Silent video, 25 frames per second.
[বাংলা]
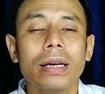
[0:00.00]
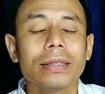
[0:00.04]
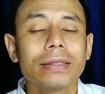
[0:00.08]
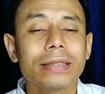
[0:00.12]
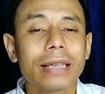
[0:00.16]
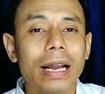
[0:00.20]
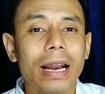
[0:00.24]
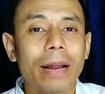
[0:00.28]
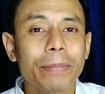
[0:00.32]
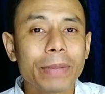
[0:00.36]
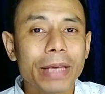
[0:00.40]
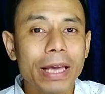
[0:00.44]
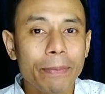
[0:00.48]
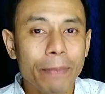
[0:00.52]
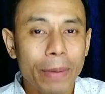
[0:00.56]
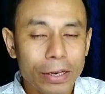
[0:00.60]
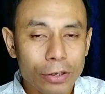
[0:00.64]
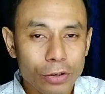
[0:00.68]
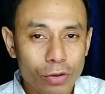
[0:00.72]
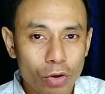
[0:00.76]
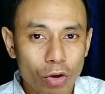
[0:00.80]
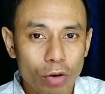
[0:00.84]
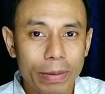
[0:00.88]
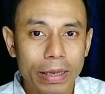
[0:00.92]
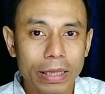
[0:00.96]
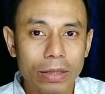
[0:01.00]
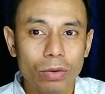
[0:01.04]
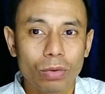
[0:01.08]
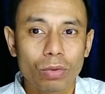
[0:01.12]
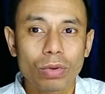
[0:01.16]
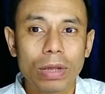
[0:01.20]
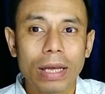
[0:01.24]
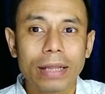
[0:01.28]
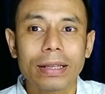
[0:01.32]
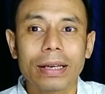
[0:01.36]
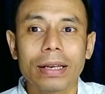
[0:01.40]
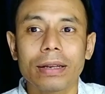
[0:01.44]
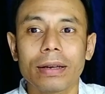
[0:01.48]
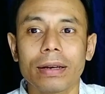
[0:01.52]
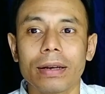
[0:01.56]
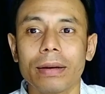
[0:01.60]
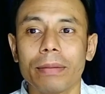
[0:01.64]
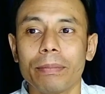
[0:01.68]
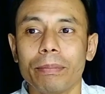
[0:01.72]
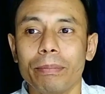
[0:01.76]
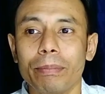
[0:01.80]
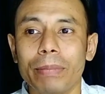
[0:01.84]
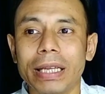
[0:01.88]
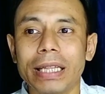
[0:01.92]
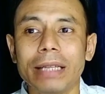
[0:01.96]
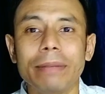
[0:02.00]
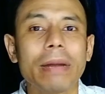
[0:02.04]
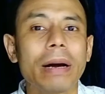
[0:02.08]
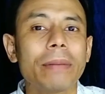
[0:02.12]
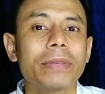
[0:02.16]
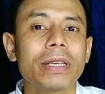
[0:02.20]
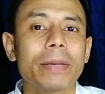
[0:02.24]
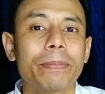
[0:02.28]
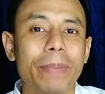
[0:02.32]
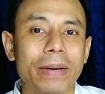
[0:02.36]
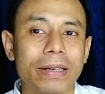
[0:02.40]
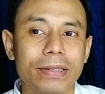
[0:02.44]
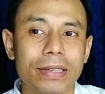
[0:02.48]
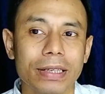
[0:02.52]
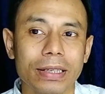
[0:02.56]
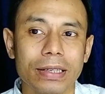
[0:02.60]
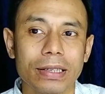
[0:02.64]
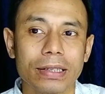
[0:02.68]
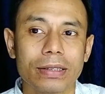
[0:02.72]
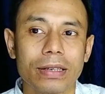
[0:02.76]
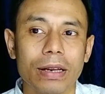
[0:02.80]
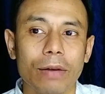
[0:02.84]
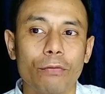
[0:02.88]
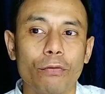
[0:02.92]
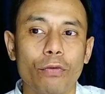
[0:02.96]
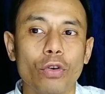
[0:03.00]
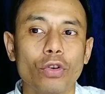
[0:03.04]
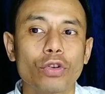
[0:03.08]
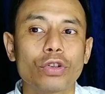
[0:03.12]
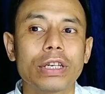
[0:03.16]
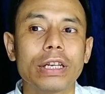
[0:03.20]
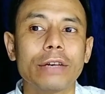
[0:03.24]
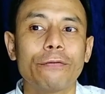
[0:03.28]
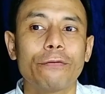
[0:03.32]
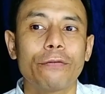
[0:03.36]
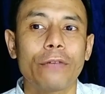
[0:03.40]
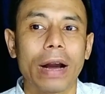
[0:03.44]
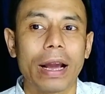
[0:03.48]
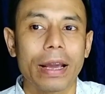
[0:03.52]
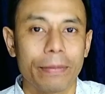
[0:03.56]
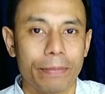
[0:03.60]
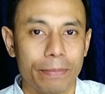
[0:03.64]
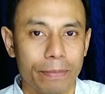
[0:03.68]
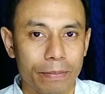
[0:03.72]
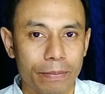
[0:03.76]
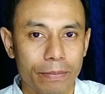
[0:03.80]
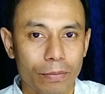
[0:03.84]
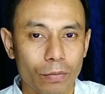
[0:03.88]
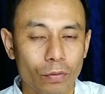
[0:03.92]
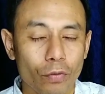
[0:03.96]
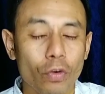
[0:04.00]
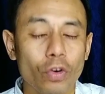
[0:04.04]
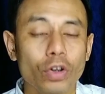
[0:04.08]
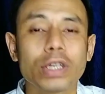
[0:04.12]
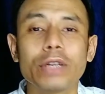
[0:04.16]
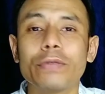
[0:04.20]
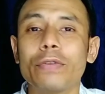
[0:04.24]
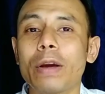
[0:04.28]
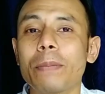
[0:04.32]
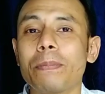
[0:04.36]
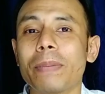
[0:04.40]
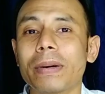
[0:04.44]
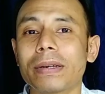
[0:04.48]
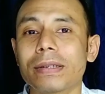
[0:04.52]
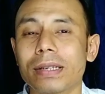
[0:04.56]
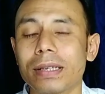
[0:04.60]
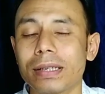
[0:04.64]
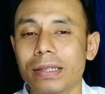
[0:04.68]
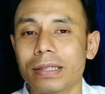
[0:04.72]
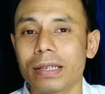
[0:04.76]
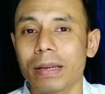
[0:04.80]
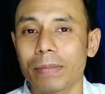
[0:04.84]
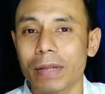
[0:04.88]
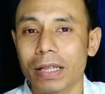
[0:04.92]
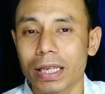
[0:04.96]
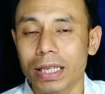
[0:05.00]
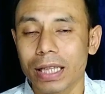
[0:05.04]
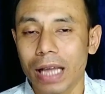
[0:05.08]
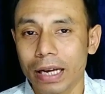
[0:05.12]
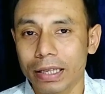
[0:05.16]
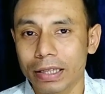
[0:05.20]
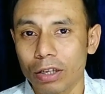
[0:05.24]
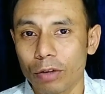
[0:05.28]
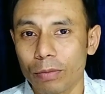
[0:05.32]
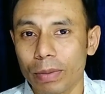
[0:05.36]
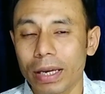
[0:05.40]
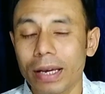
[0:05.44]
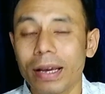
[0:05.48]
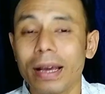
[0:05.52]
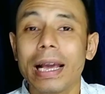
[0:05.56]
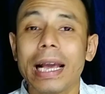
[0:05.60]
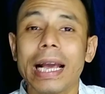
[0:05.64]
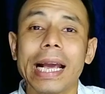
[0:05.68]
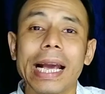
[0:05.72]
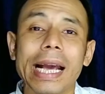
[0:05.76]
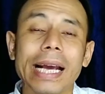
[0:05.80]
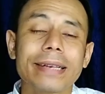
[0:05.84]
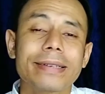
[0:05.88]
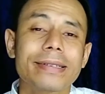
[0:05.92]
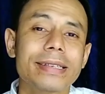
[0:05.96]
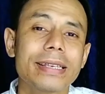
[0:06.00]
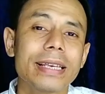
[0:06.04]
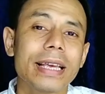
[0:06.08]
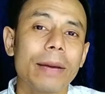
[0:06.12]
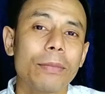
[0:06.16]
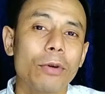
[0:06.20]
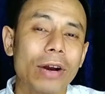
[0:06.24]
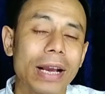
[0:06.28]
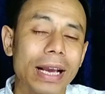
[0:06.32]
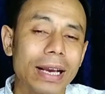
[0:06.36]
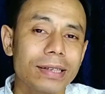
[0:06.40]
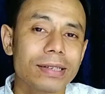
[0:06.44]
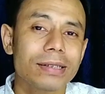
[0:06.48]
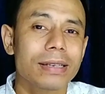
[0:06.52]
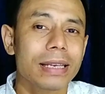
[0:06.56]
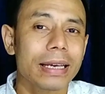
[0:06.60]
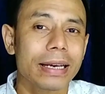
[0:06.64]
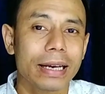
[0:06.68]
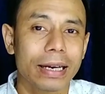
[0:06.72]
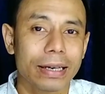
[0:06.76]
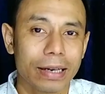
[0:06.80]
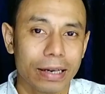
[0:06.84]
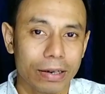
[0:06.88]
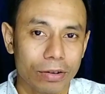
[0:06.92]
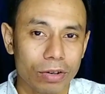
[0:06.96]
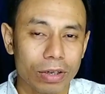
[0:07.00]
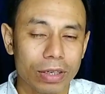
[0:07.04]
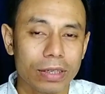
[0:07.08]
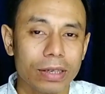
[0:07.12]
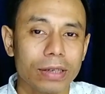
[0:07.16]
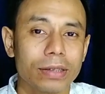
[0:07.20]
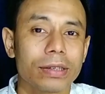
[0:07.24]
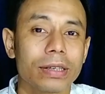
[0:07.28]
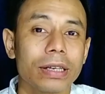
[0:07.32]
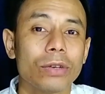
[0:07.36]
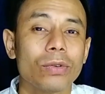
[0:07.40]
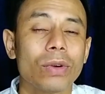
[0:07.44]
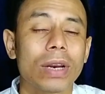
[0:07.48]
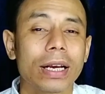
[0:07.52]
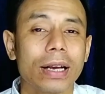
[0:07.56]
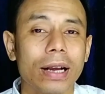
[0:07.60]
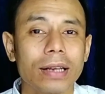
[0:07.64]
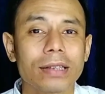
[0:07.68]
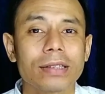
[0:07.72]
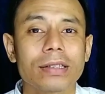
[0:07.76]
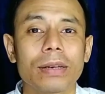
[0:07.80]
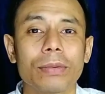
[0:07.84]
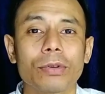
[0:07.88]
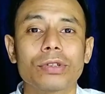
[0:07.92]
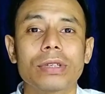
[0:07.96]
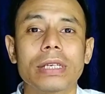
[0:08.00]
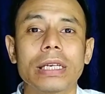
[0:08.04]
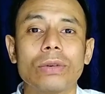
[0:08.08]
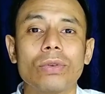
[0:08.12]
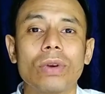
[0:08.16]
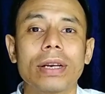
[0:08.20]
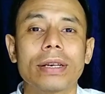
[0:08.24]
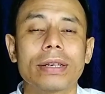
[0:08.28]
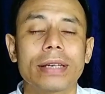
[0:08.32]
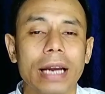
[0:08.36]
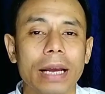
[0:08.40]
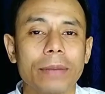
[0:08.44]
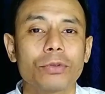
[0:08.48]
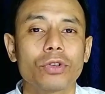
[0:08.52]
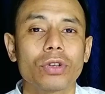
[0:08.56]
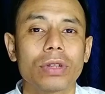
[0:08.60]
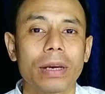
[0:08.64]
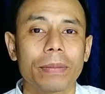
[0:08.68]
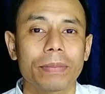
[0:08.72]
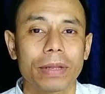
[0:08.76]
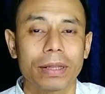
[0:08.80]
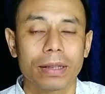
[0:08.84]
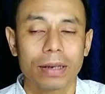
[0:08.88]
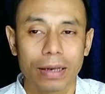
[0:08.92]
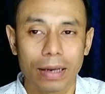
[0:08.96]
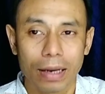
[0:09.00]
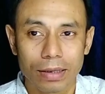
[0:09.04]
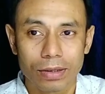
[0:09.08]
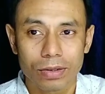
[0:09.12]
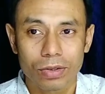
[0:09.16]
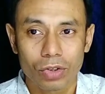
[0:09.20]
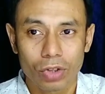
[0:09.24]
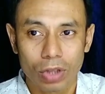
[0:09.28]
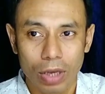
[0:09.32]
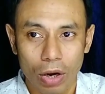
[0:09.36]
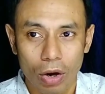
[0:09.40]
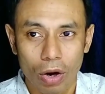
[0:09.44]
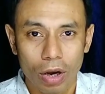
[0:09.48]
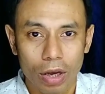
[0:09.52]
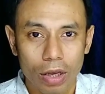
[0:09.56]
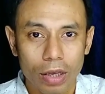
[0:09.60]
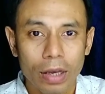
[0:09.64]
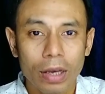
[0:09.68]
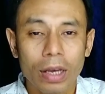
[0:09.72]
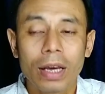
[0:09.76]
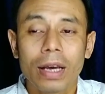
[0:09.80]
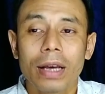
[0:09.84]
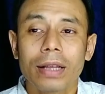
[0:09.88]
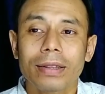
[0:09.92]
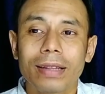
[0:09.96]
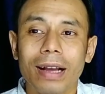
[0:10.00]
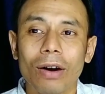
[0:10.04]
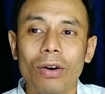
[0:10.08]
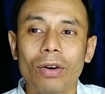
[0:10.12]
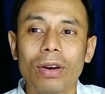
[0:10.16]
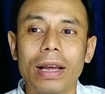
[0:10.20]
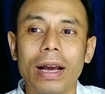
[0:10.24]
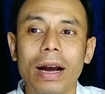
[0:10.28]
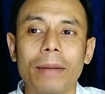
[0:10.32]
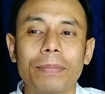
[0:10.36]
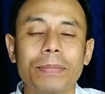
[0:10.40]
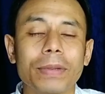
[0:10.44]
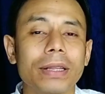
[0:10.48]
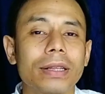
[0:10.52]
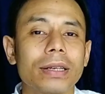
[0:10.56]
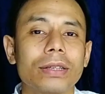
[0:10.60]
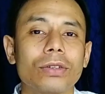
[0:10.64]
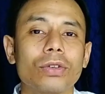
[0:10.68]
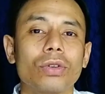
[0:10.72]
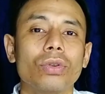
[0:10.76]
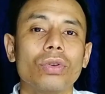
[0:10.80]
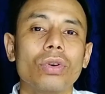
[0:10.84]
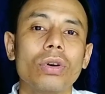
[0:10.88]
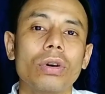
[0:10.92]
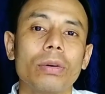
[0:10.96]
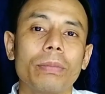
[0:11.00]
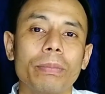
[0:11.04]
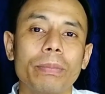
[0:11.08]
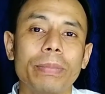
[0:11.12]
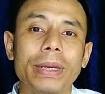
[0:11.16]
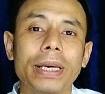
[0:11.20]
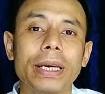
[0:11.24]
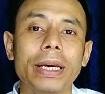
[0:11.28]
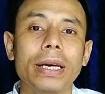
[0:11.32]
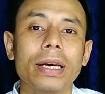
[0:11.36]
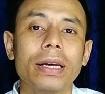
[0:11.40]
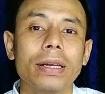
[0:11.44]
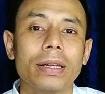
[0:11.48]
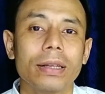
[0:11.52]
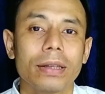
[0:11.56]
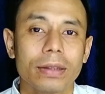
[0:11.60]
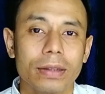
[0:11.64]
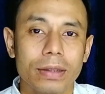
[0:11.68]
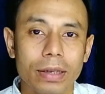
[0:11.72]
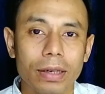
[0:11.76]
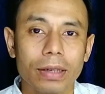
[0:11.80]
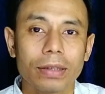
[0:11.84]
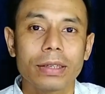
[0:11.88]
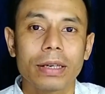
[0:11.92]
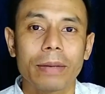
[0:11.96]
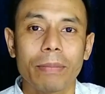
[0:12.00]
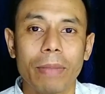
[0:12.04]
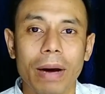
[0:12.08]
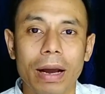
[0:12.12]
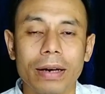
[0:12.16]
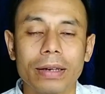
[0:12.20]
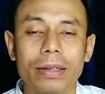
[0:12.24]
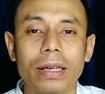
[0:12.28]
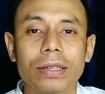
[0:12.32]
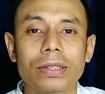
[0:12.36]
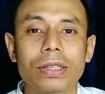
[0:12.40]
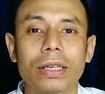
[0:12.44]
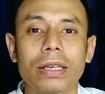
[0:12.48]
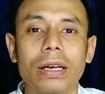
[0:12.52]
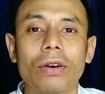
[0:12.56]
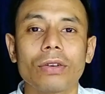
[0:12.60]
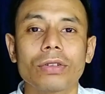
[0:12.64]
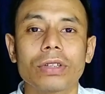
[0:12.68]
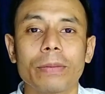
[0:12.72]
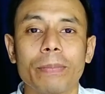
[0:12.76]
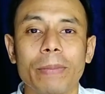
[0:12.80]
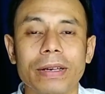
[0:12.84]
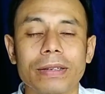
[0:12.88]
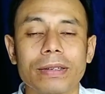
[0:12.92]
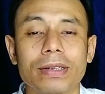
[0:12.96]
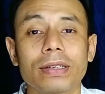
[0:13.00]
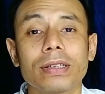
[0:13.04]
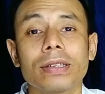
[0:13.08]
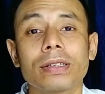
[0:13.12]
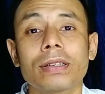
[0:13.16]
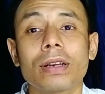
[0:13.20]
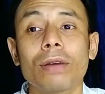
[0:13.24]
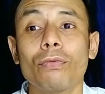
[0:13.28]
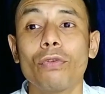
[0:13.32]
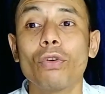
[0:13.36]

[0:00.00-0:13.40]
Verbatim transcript: যারা বিএ পাস করবেন ওনাদের মিনিমাম যে পার্সেন্টেজটা ফোরটি ফাইভ ফোরটি ফাইভ পার্সেন্টেজ আপনাদের থাকতে হবে এসসি এবং এসটি ক্যাটাগরিতে শিডিউল কাস্ট এবং শিডিউল টাইপ যদি আপনাদের কাস্ট হয় তাহলে আপনাদের জন্য বিএতে যে মার্কটা সেটা হচ্ছে পার্সেন্টেজটা